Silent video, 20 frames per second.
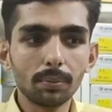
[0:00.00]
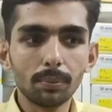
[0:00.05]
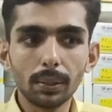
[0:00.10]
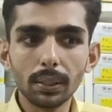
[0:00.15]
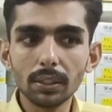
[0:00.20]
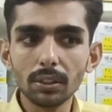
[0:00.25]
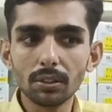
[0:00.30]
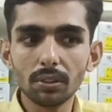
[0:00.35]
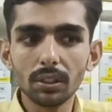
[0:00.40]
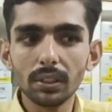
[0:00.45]

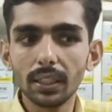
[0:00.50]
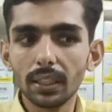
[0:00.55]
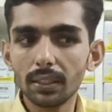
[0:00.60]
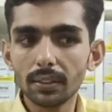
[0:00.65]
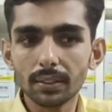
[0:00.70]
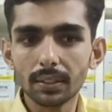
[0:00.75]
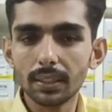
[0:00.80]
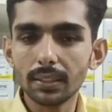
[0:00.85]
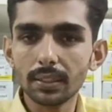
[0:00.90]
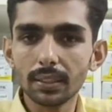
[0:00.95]
ఫస్ట్ స్టేజ్ అయితే
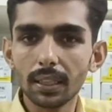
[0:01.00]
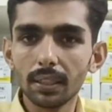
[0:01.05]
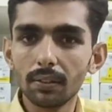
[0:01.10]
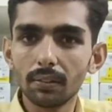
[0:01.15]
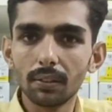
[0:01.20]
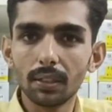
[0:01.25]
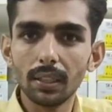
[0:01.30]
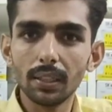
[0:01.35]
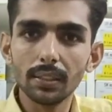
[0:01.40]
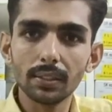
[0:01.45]
సన్షైన్
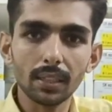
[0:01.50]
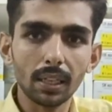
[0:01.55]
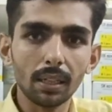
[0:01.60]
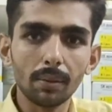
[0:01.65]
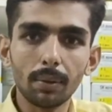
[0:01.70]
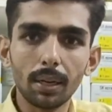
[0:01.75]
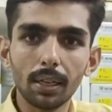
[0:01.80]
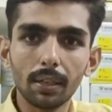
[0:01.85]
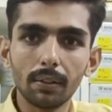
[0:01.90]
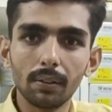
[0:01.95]
ఉండాలి చాలా
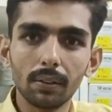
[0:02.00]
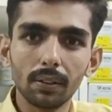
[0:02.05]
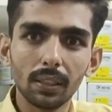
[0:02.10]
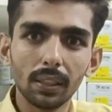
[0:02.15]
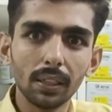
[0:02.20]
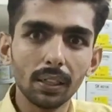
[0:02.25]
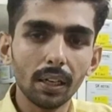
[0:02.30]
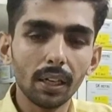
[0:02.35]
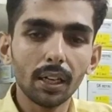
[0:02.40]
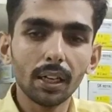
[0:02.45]
బాగానే ఉండేది